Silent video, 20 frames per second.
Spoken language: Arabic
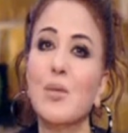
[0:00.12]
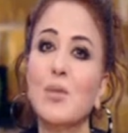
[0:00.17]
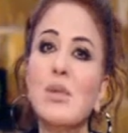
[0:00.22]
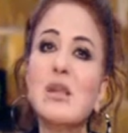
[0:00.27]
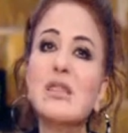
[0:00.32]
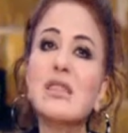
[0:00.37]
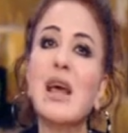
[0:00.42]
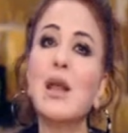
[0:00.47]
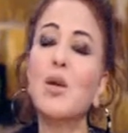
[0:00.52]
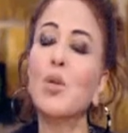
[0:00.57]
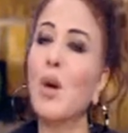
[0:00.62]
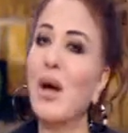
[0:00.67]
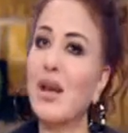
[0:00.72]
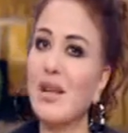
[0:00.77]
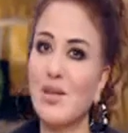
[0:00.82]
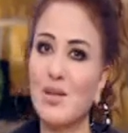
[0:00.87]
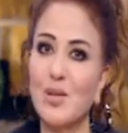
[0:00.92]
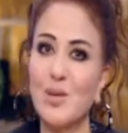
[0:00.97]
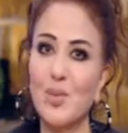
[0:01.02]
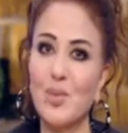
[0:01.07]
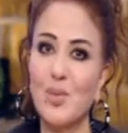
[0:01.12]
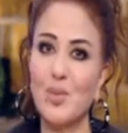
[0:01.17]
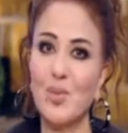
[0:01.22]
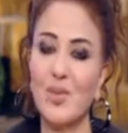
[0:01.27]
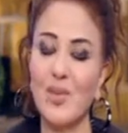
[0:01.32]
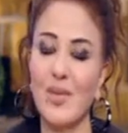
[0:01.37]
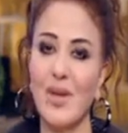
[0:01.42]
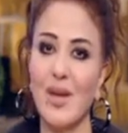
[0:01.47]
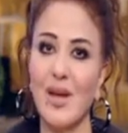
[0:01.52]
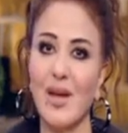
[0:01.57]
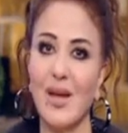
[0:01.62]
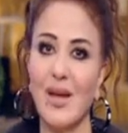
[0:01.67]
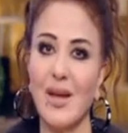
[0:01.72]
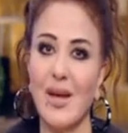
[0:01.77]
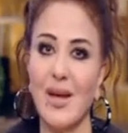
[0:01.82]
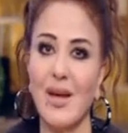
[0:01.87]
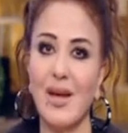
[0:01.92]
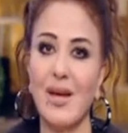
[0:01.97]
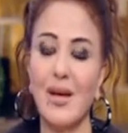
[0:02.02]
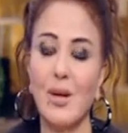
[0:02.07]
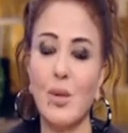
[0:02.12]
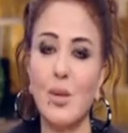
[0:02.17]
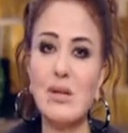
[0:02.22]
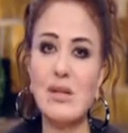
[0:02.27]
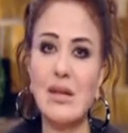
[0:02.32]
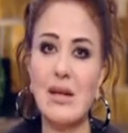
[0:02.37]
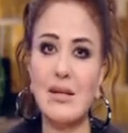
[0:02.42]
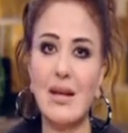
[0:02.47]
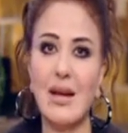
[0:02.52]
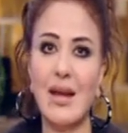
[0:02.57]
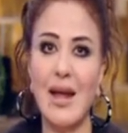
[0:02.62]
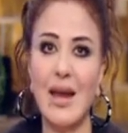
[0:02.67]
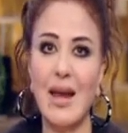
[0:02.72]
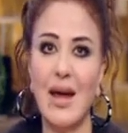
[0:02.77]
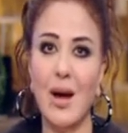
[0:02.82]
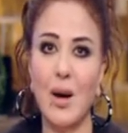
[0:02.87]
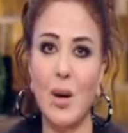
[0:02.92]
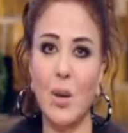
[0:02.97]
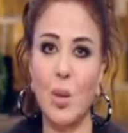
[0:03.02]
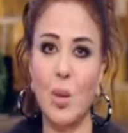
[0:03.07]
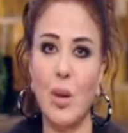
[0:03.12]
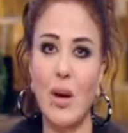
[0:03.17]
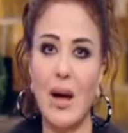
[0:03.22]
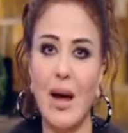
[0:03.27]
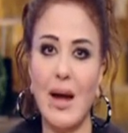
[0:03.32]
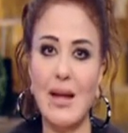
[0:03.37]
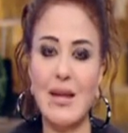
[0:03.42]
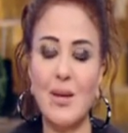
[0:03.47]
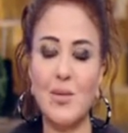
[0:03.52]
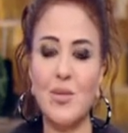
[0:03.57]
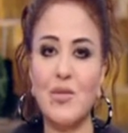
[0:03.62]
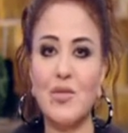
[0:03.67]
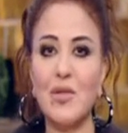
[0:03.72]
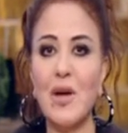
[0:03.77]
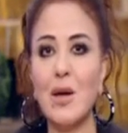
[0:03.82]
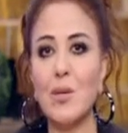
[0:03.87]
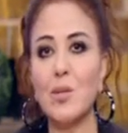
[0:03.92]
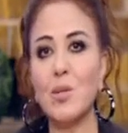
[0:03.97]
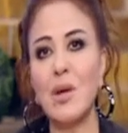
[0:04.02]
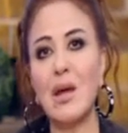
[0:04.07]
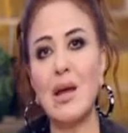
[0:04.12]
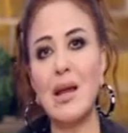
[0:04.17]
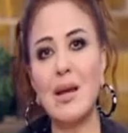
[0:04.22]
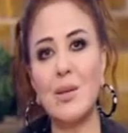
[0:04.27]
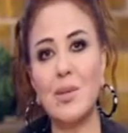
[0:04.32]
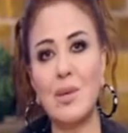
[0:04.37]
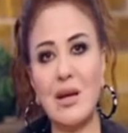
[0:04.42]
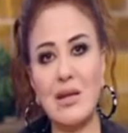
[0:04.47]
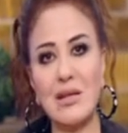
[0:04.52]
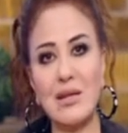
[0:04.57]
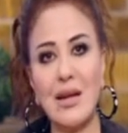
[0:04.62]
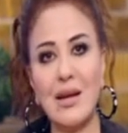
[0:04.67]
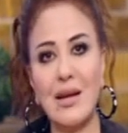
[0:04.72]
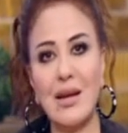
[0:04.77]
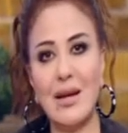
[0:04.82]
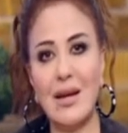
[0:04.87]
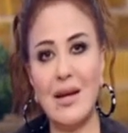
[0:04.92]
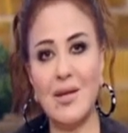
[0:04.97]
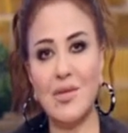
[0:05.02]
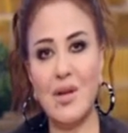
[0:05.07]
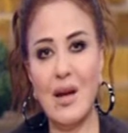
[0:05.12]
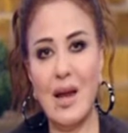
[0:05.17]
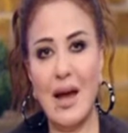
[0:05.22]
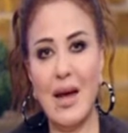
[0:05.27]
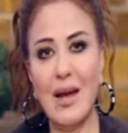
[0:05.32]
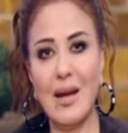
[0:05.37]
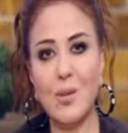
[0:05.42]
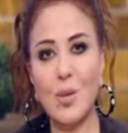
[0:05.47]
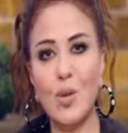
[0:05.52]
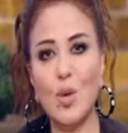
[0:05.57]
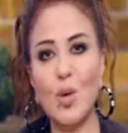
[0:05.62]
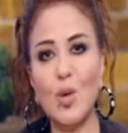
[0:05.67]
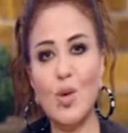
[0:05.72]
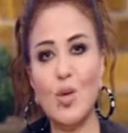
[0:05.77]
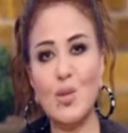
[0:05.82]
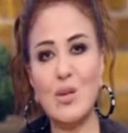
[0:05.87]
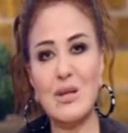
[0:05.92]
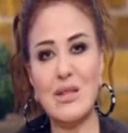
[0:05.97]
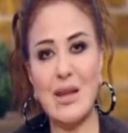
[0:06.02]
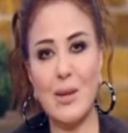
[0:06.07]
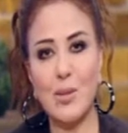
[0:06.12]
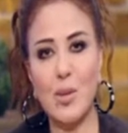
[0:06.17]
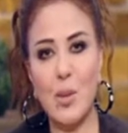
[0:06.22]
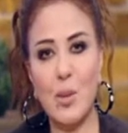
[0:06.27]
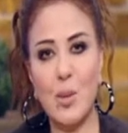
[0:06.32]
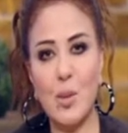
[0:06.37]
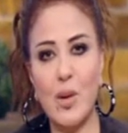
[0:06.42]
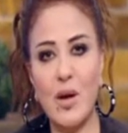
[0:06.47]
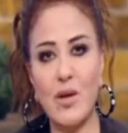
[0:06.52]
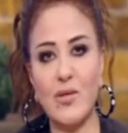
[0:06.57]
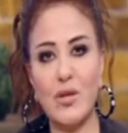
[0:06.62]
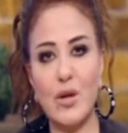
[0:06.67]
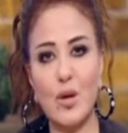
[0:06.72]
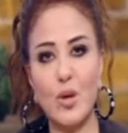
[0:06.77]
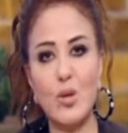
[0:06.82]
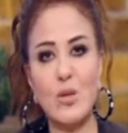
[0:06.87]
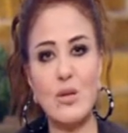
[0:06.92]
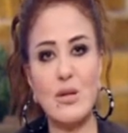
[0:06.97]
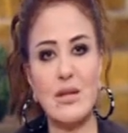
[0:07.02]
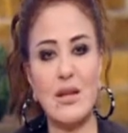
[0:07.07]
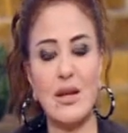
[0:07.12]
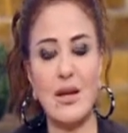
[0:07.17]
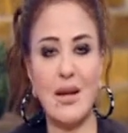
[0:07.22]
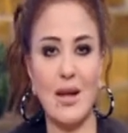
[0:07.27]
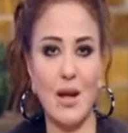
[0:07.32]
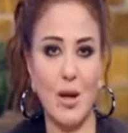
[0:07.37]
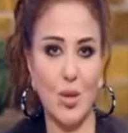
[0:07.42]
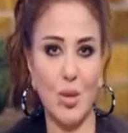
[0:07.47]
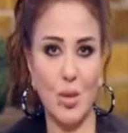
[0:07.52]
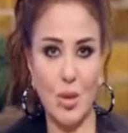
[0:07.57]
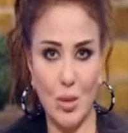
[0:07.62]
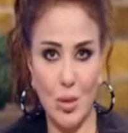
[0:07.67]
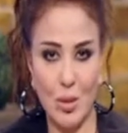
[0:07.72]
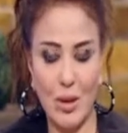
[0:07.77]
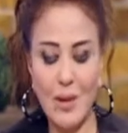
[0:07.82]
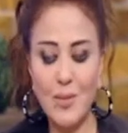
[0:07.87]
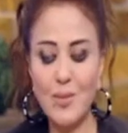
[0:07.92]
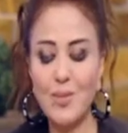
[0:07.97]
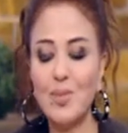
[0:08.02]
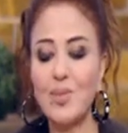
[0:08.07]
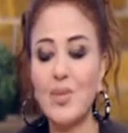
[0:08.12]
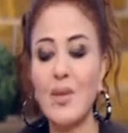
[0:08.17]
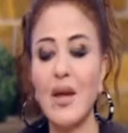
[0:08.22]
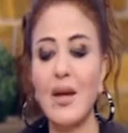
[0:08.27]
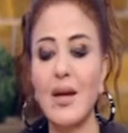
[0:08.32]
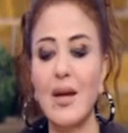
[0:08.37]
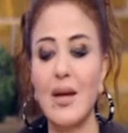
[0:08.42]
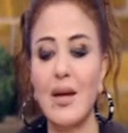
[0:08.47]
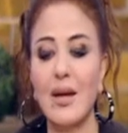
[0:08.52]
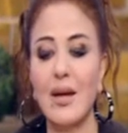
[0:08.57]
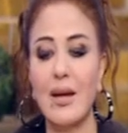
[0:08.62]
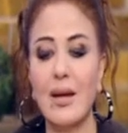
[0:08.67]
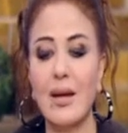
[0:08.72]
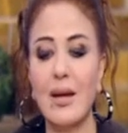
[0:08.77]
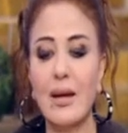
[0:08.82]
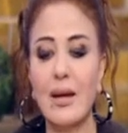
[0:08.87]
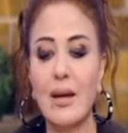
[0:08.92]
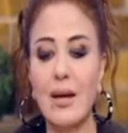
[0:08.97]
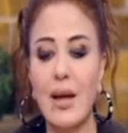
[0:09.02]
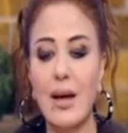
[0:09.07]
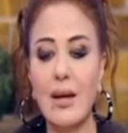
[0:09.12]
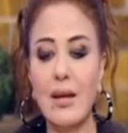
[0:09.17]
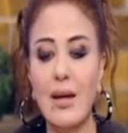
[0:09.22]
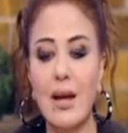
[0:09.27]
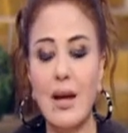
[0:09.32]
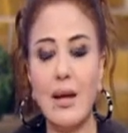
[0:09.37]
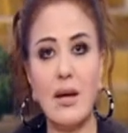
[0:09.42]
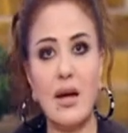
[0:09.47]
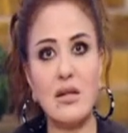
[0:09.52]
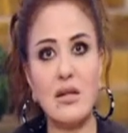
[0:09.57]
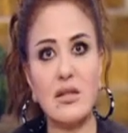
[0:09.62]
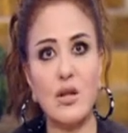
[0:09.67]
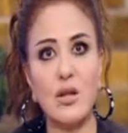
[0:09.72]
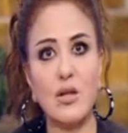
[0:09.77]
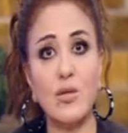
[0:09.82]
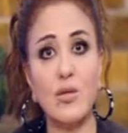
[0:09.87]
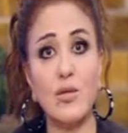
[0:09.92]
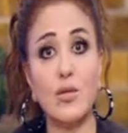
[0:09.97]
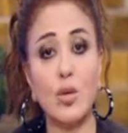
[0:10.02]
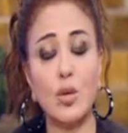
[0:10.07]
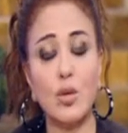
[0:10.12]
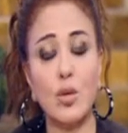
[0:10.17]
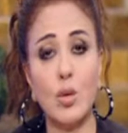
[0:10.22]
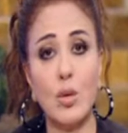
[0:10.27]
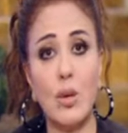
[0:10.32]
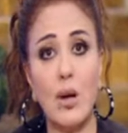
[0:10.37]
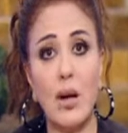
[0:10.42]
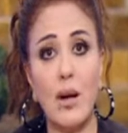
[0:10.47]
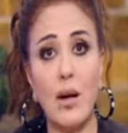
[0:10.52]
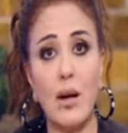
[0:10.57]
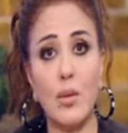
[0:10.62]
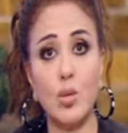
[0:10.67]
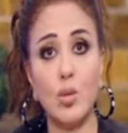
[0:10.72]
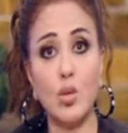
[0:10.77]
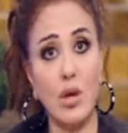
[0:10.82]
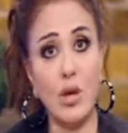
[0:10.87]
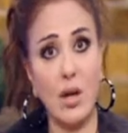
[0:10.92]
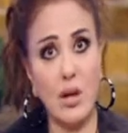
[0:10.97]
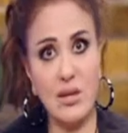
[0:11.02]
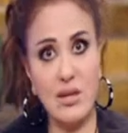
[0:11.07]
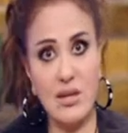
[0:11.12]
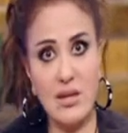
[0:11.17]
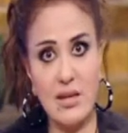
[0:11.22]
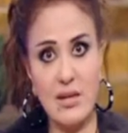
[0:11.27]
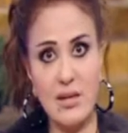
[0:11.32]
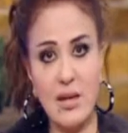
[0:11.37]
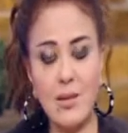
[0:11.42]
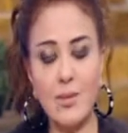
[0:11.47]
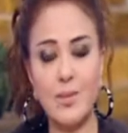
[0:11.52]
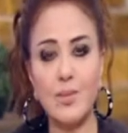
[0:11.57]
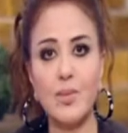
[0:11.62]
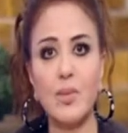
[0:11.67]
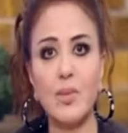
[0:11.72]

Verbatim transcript: مثل ورد آه وسط الهلع وعدم فهم ايه اللي بيحصل لنا في العالم كله بسبب فيروس الكورونا آه الحقيقه انا هستضيف دكتوره متخصصه